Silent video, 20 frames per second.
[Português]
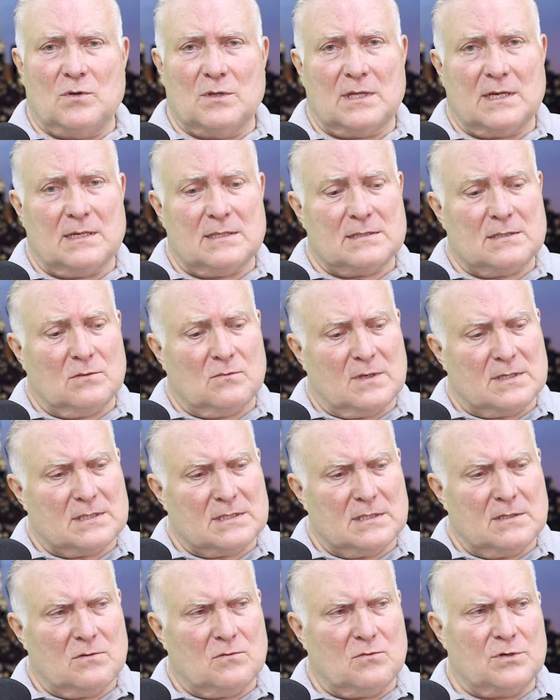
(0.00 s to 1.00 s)
outra
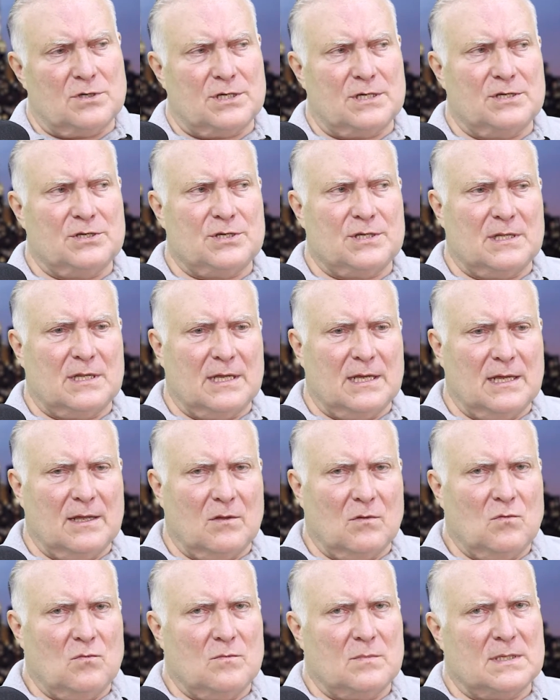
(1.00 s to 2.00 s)
situação. Hoje a gente tem
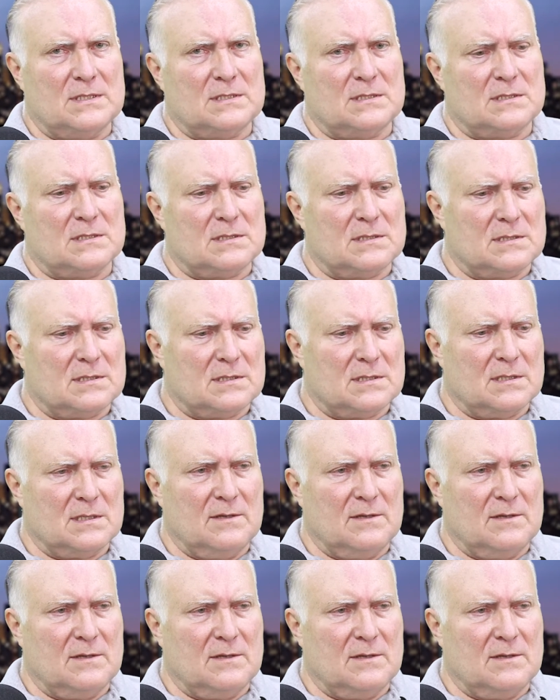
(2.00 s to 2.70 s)
algumas